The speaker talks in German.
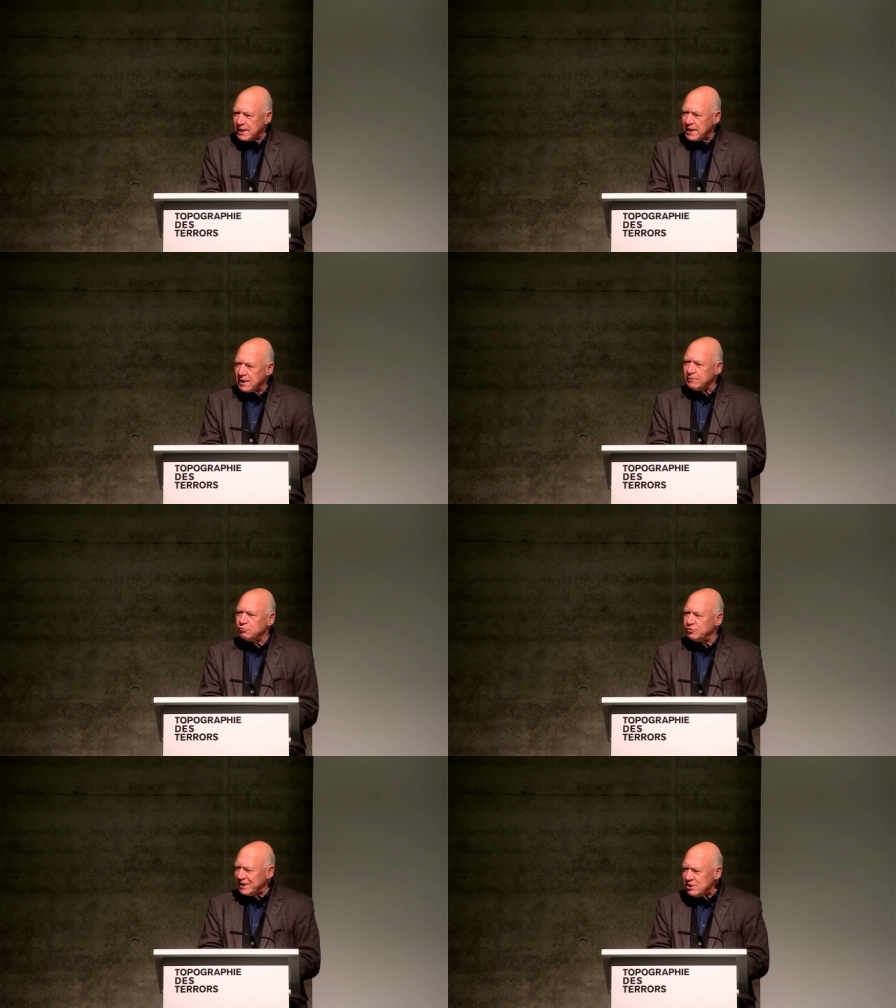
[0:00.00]

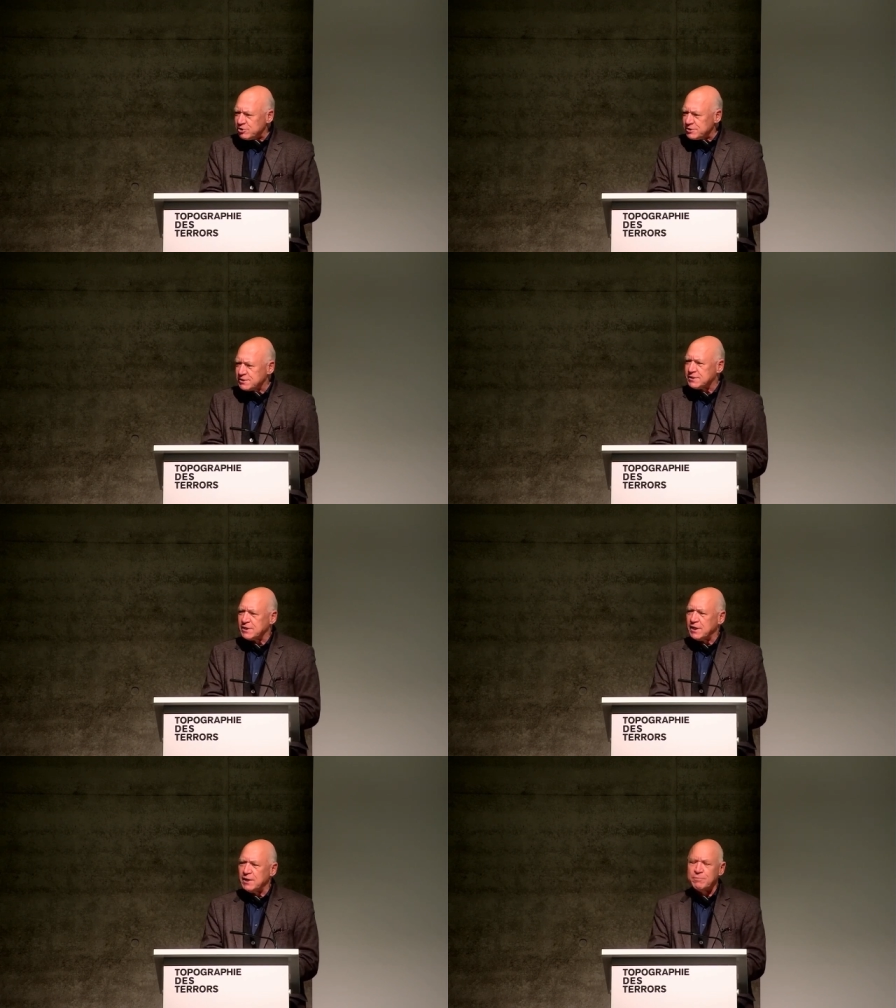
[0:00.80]
der
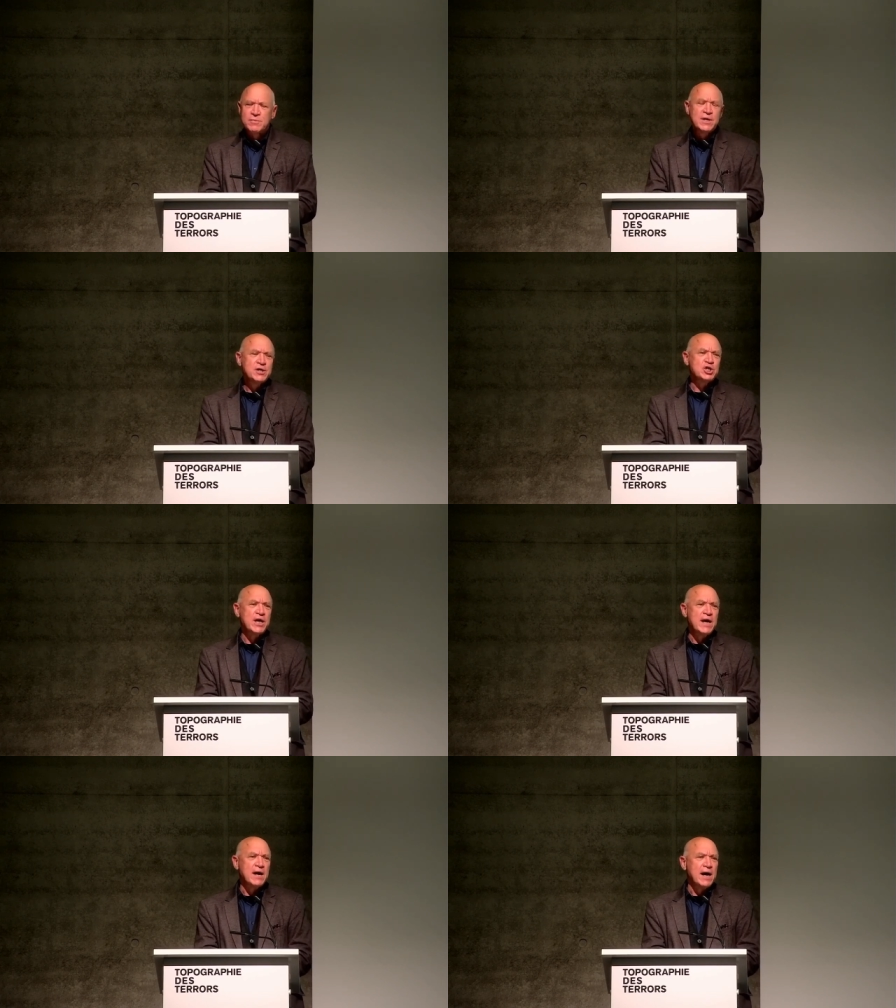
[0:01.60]
Regis ähm,
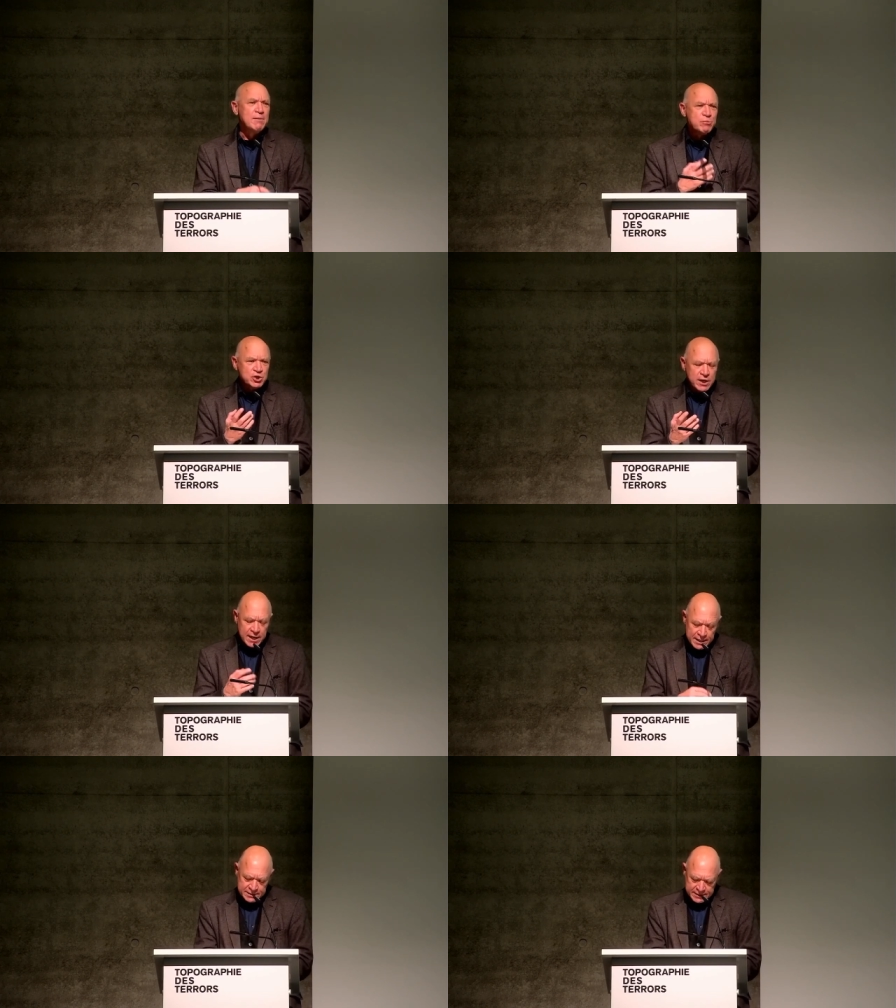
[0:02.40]
Chair, ein
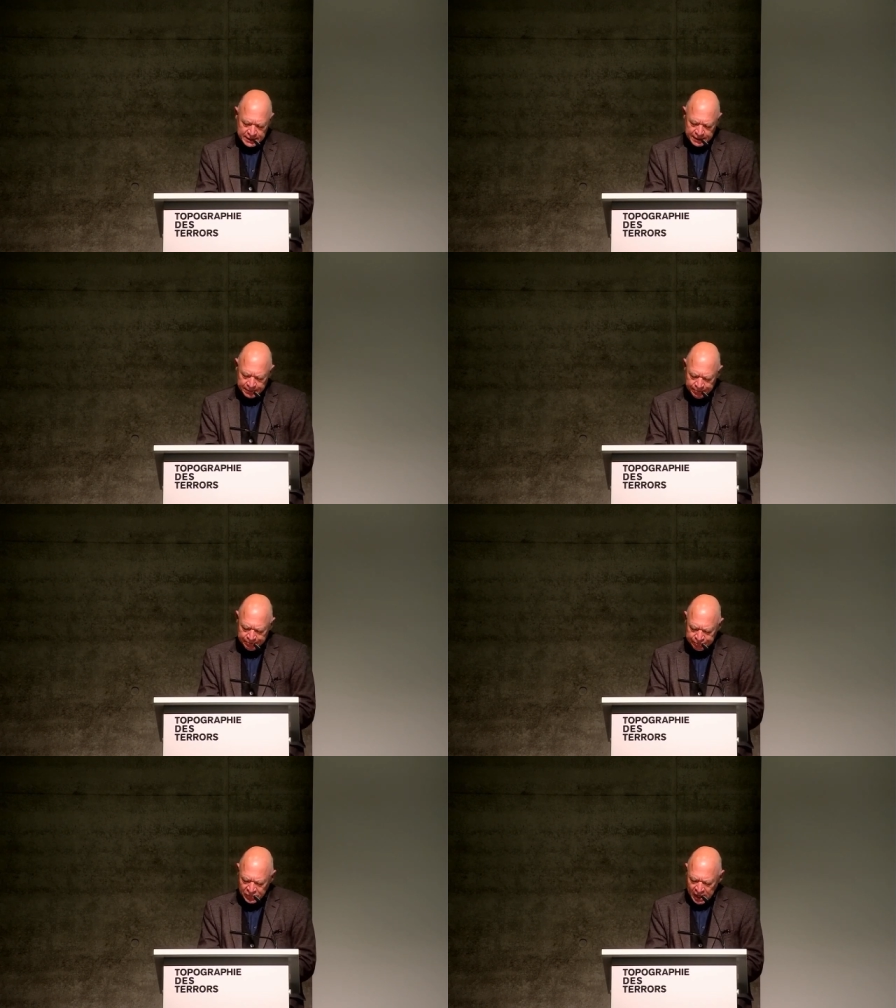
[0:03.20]
besonders
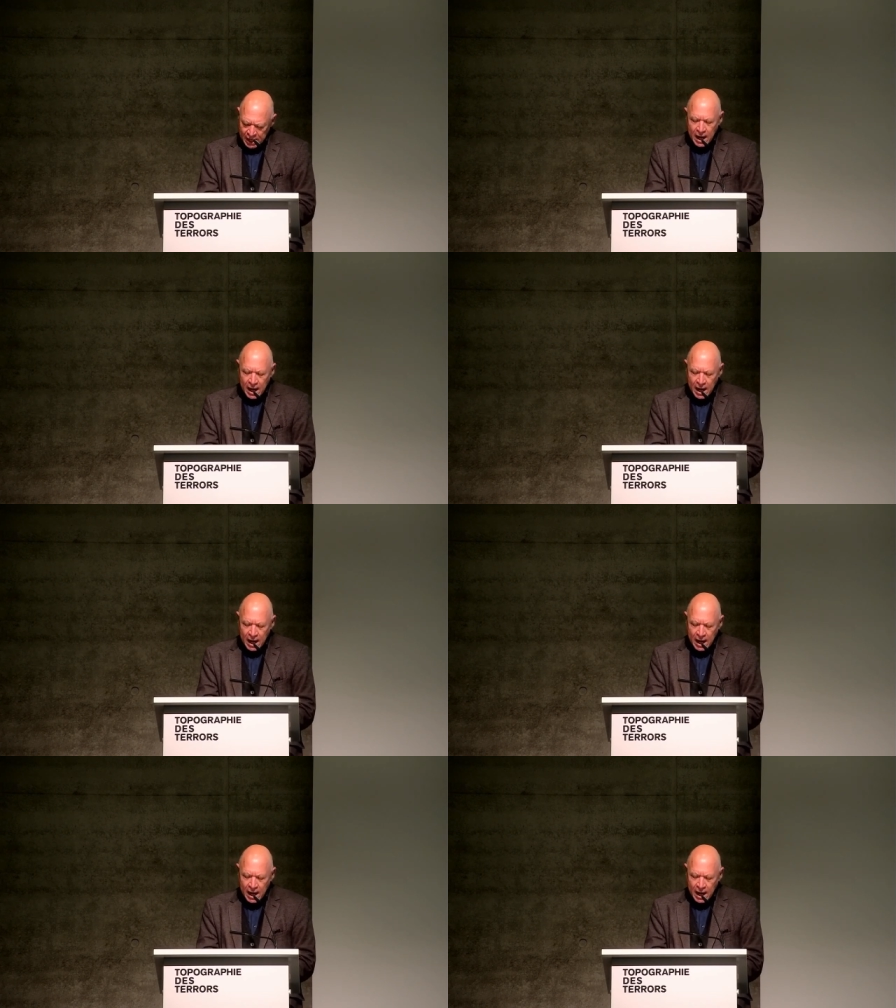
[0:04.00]
ähm,